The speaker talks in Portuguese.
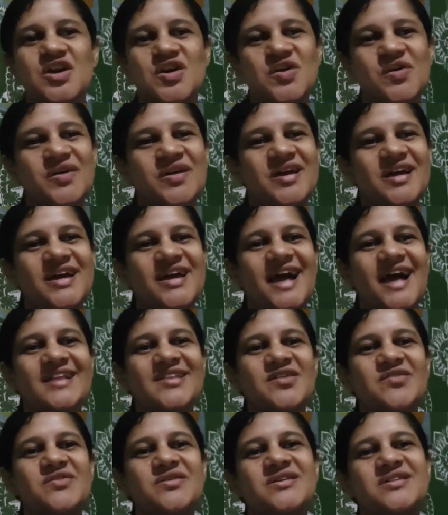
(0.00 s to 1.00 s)
Eu creio que
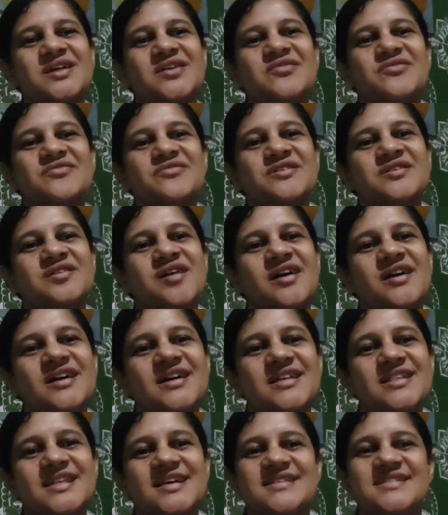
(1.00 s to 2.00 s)
cada um que está vindo
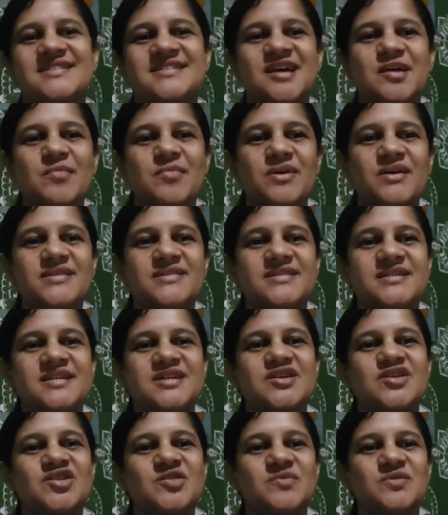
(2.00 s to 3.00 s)
aí está sempre aí
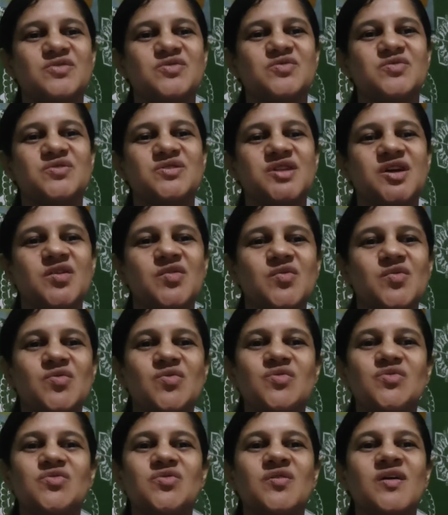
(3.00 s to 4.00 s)
seguindo meus
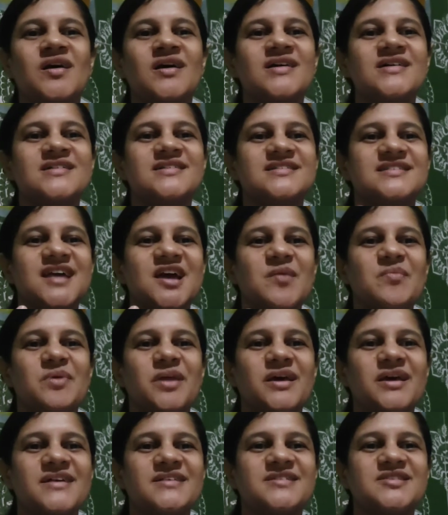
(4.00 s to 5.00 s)
conteúdos,
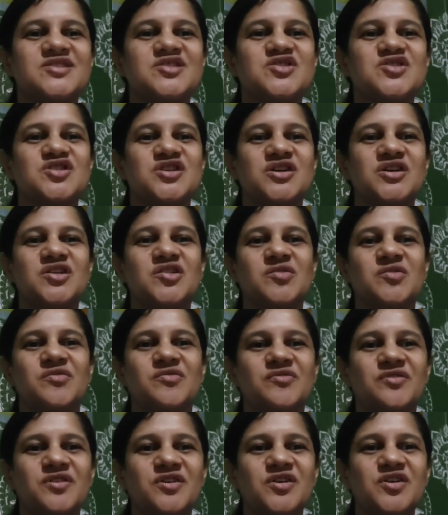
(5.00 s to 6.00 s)
sempre aí assistindo o
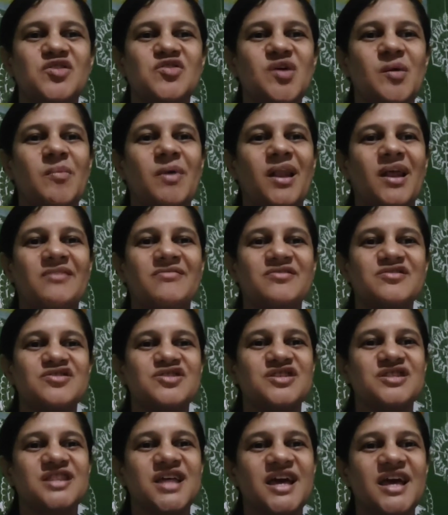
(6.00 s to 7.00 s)
vídeo, a palavra
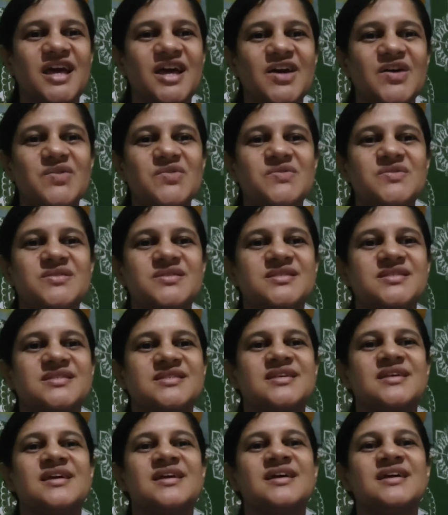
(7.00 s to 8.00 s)
de
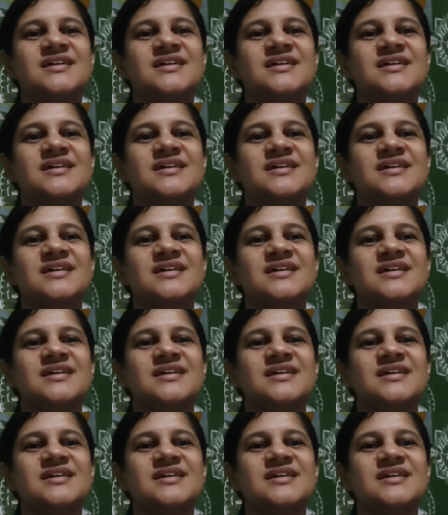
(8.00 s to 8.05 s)
Deus,